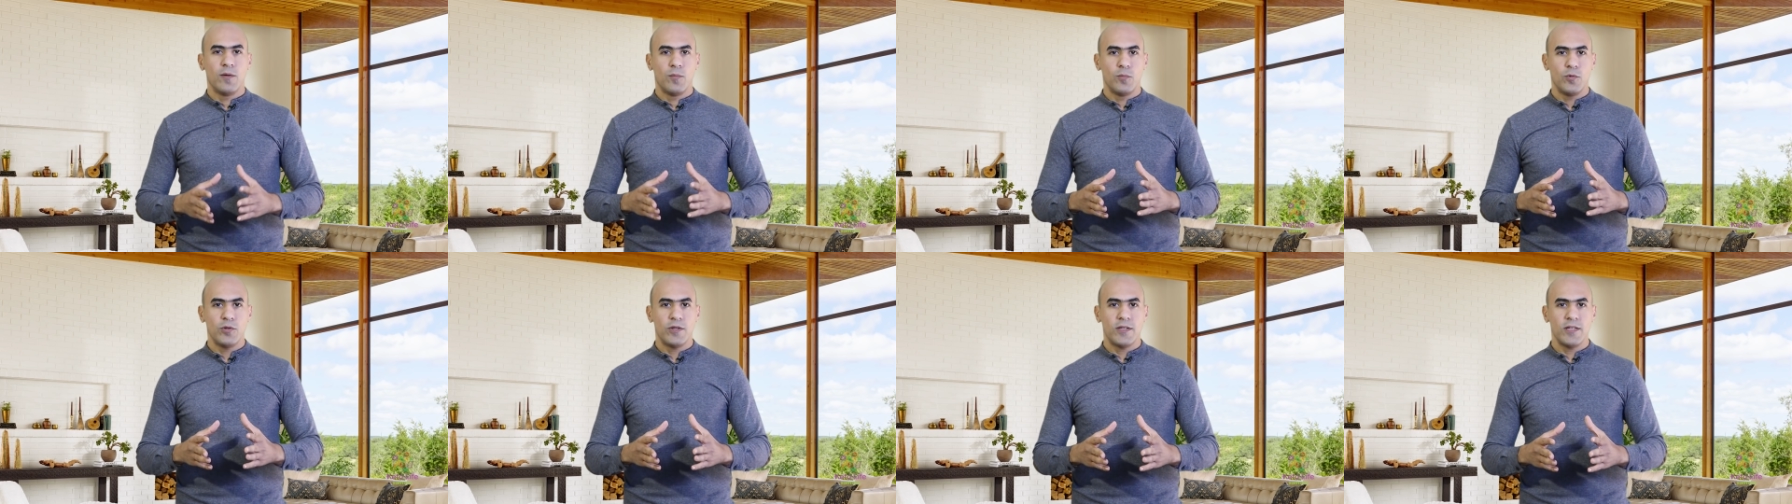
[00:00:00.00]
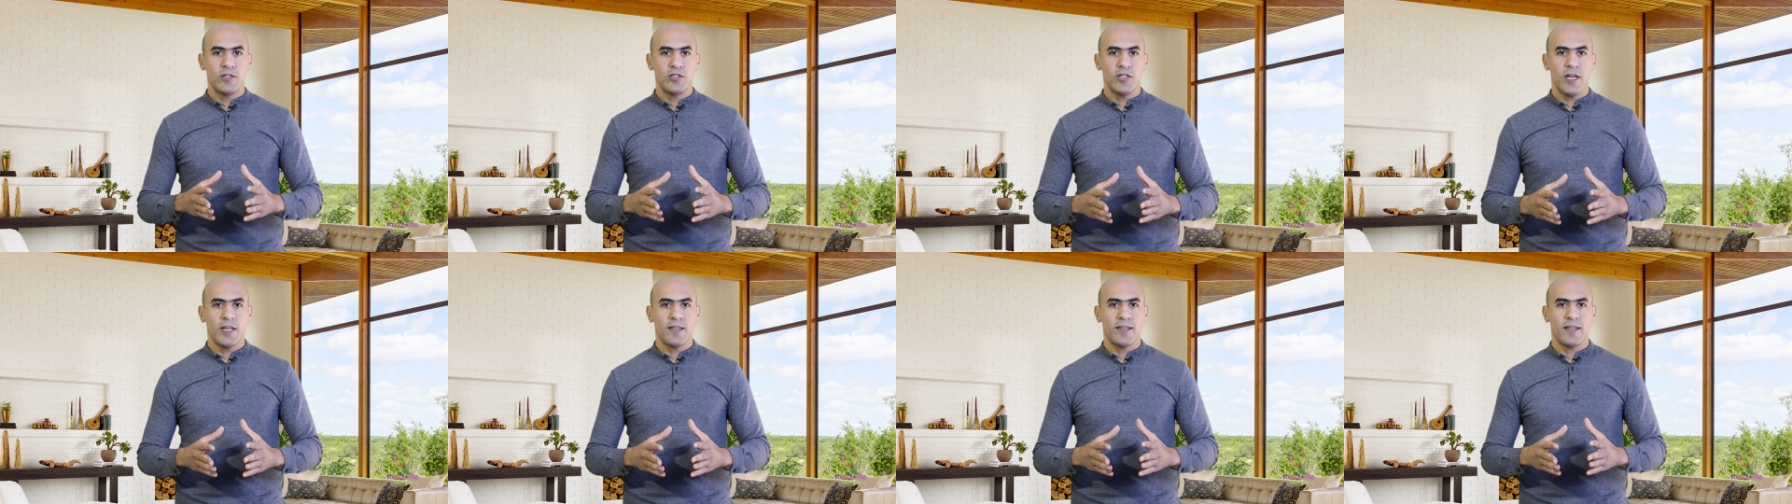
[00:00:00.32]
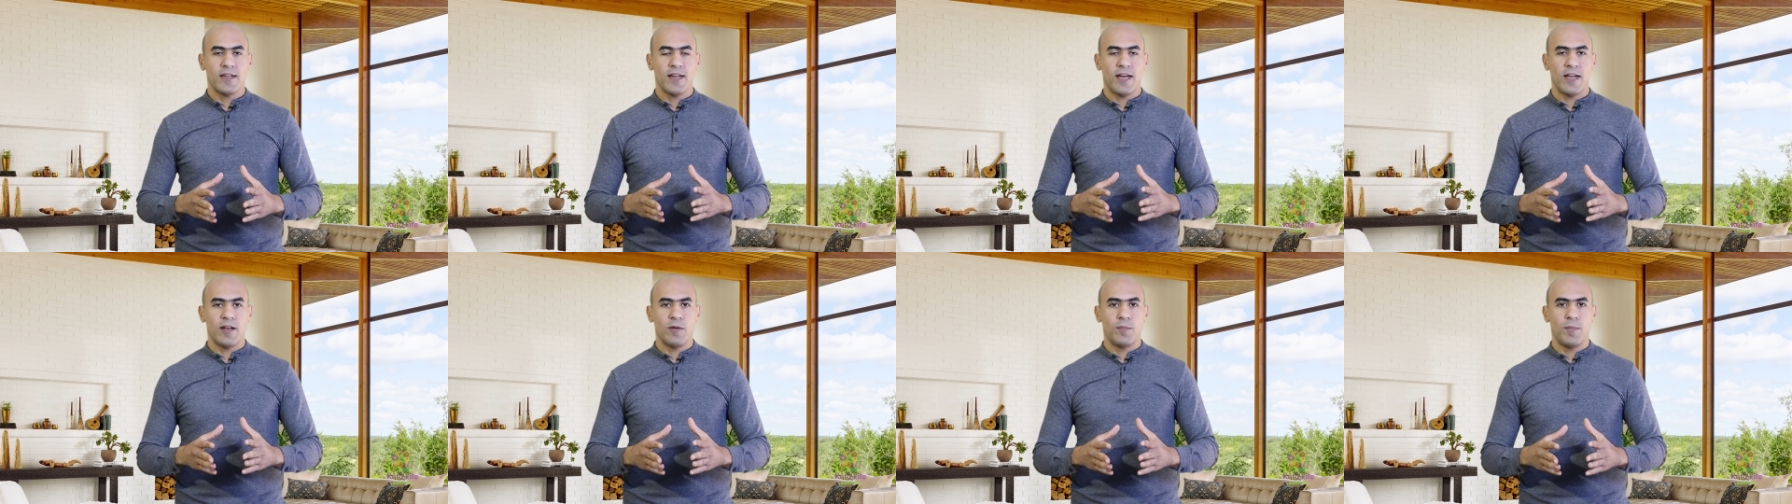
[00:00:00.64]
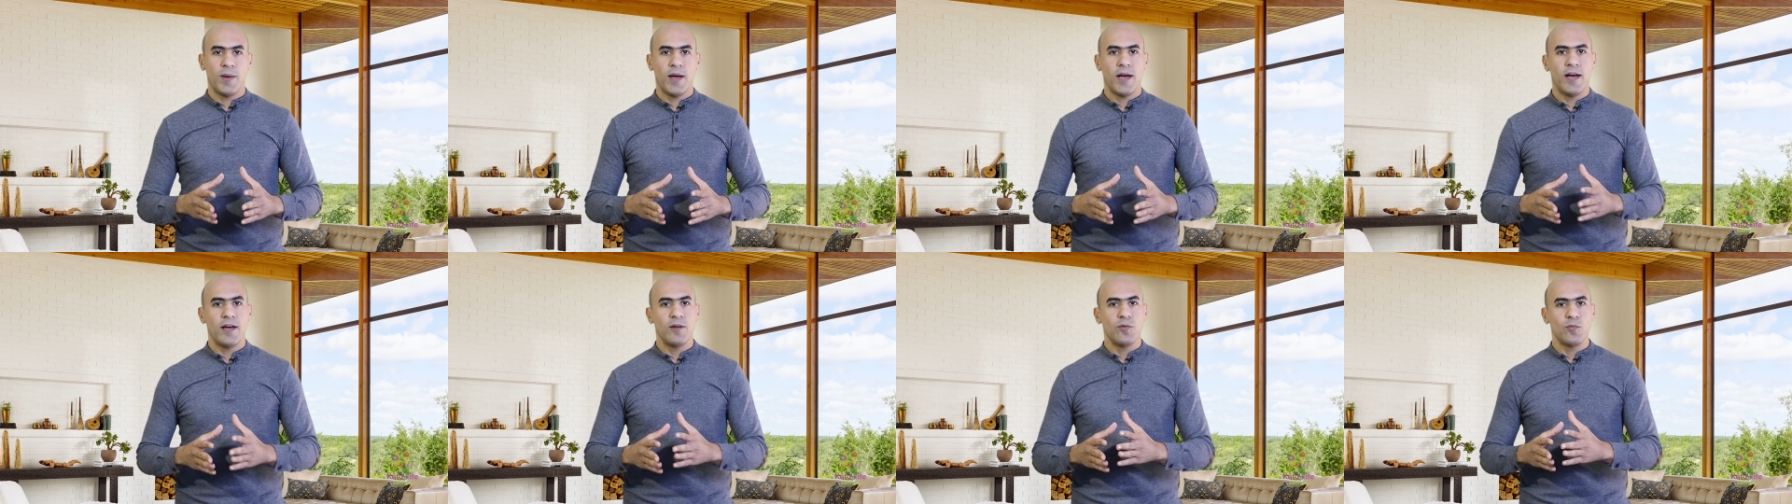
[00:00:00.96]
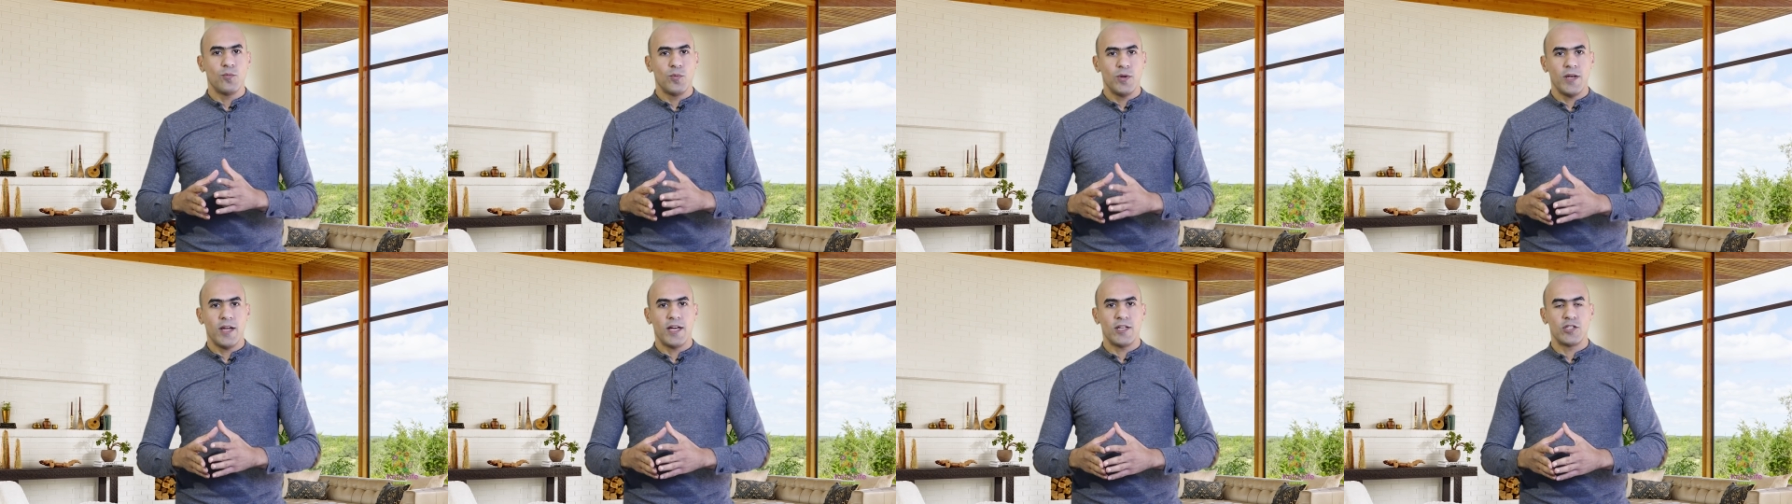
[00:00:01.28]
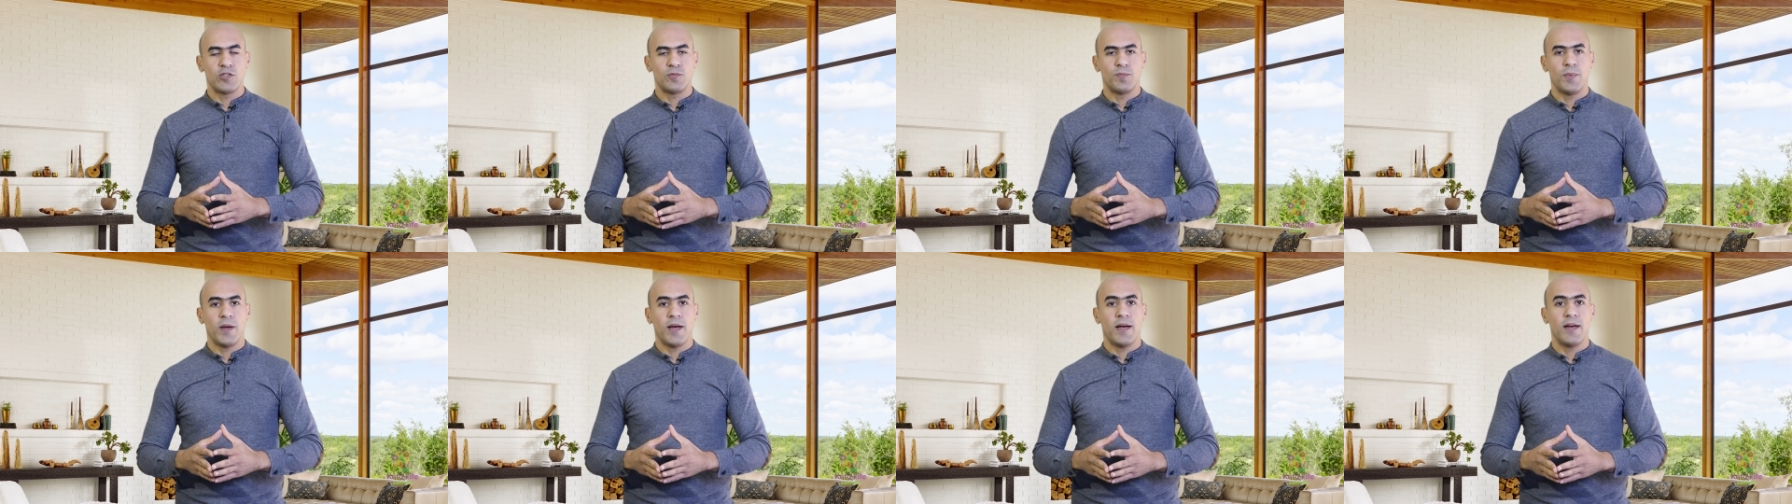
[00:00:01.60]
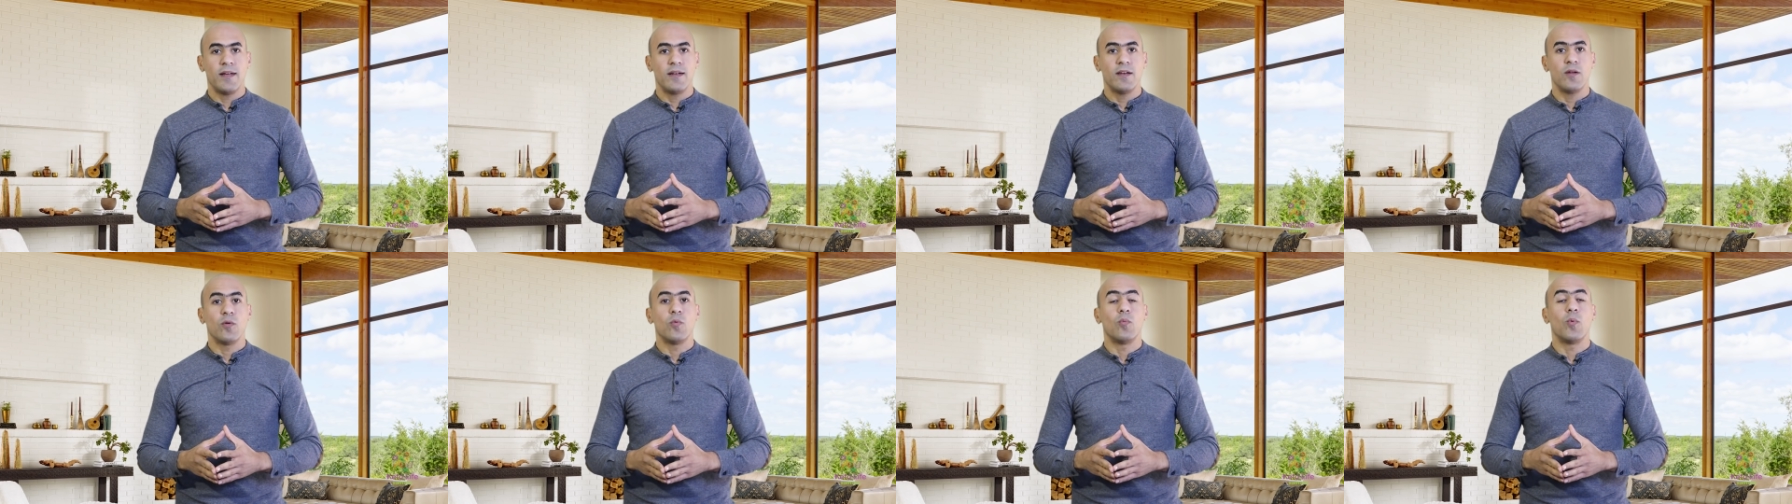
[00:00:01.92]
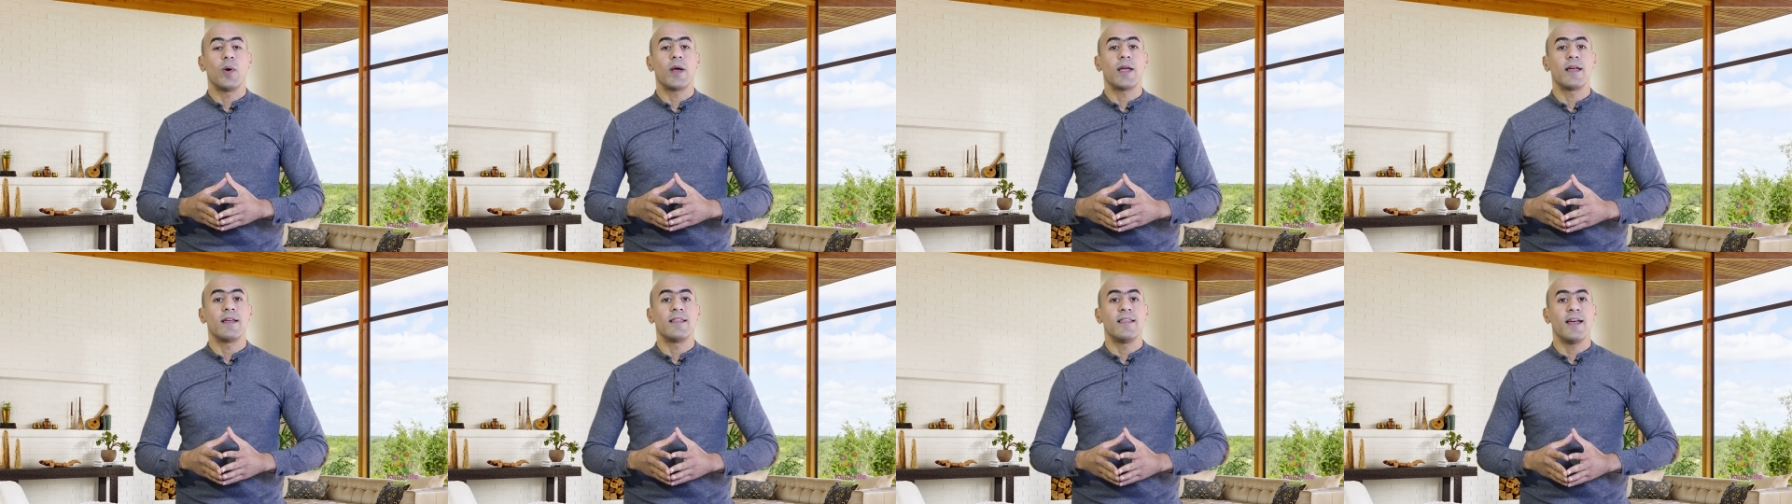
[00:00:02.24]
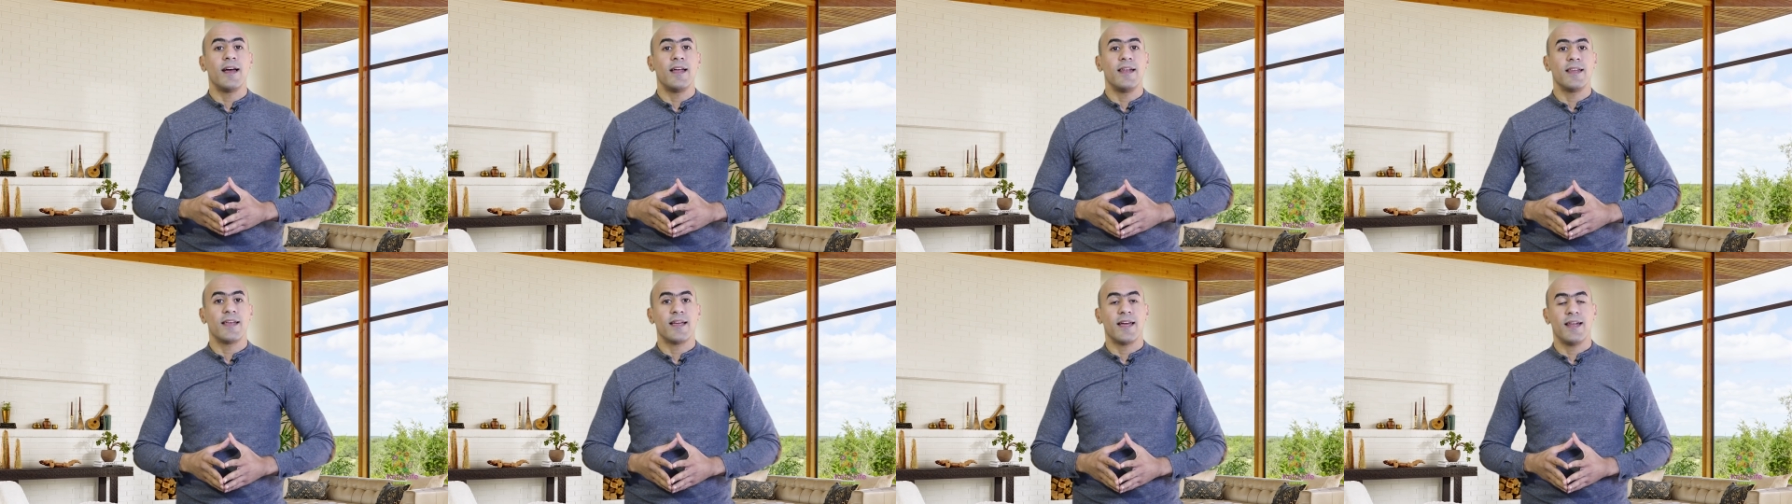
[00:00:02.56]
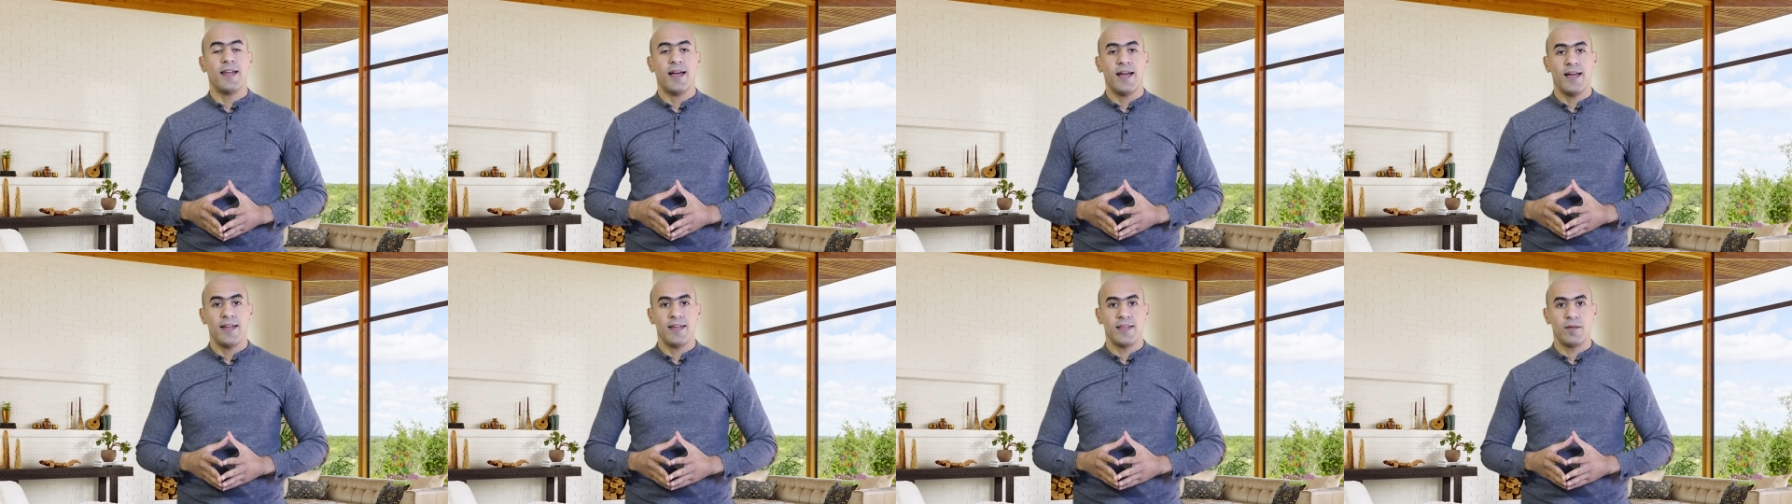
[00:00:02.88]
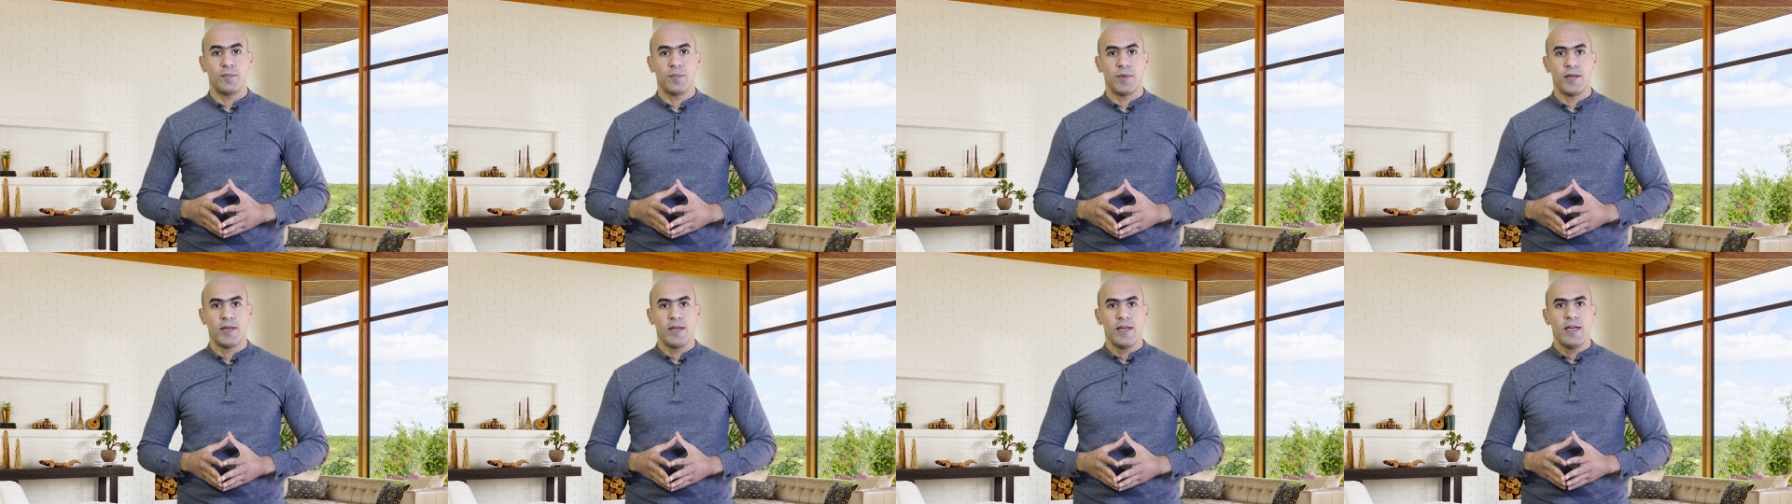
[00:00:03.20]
منتجات الألبان والأجبان وكذلك الحليب